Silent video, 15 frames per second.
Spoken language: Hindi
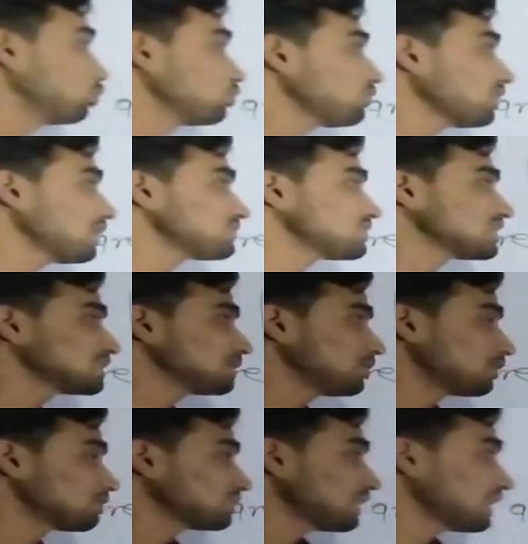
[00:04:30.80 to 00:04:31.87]
फोर फाइव सिक्स
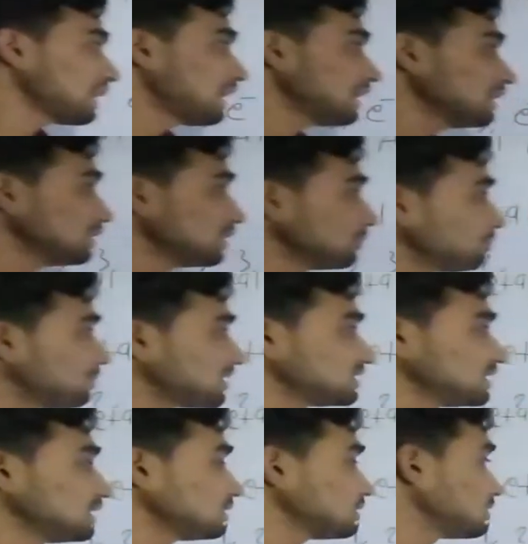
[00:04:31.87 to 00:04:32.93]
सेवन इलेक्ट्रॉन आर
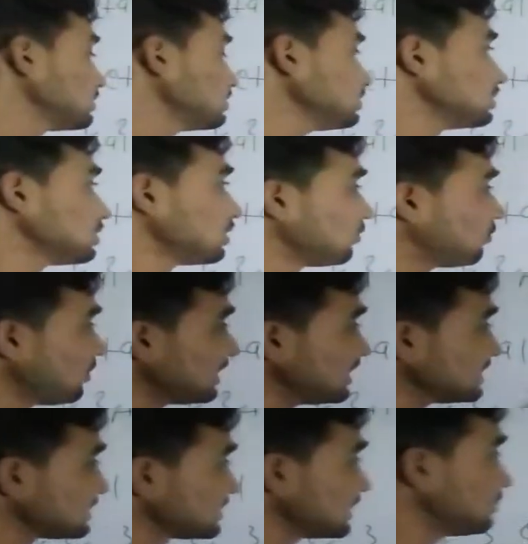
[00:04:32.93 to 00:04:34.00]
प्रेजेंट
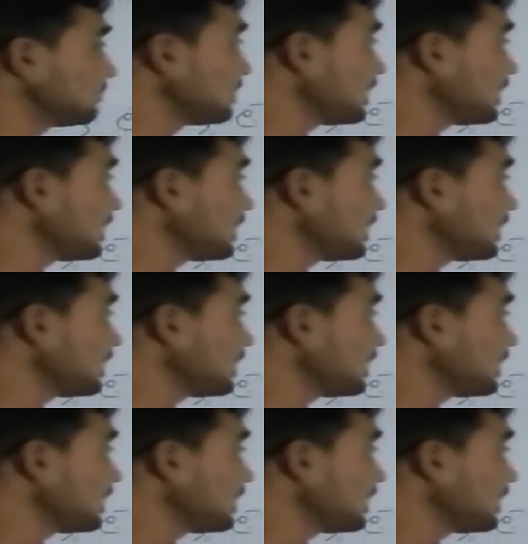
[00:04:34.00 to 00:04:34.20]
वैलेंस सेल